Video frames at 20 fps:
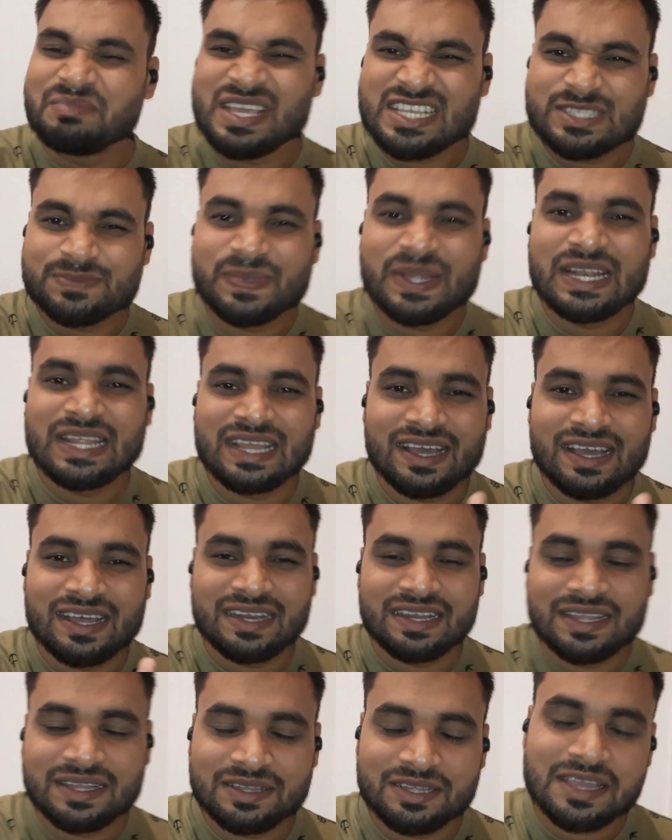मिक्स फीलिंग
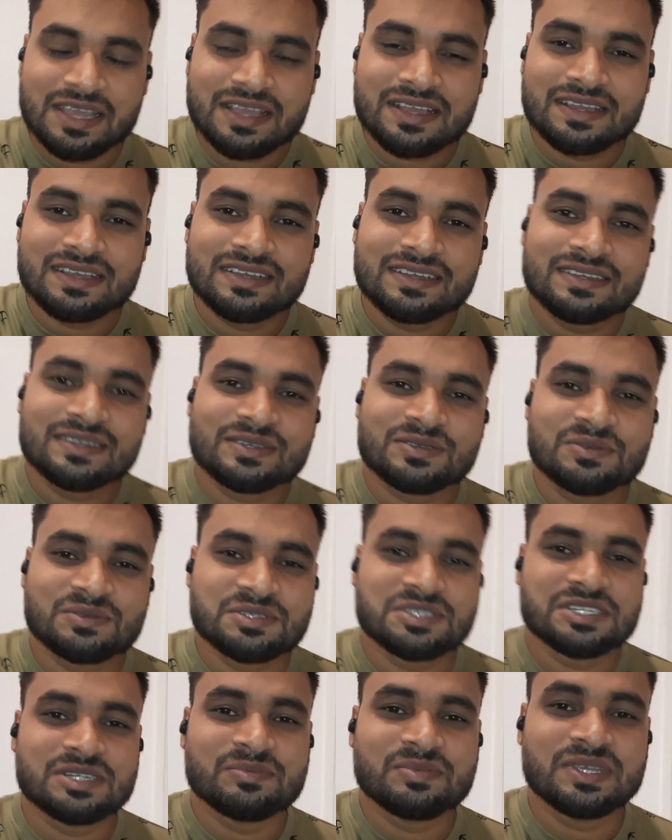आ रही है एक
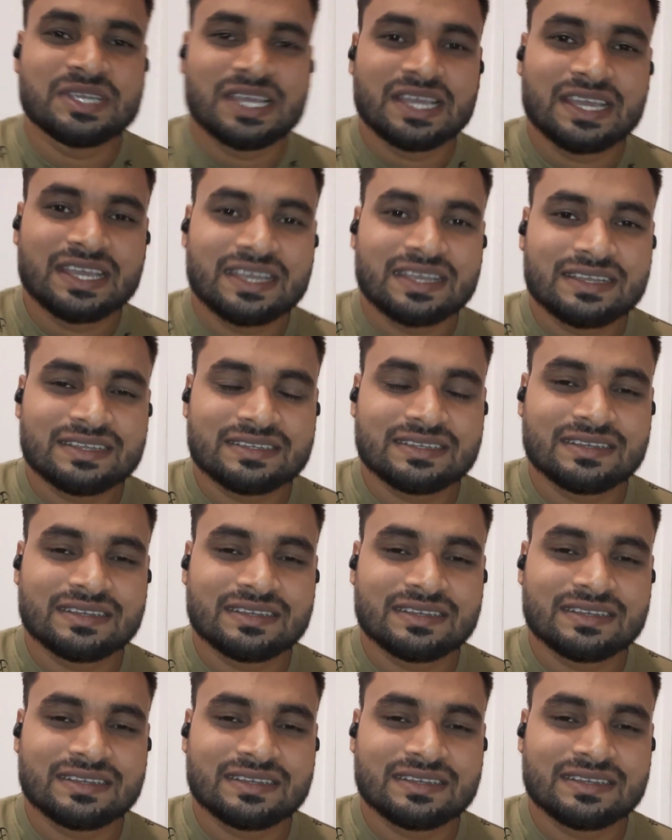खुशी भी है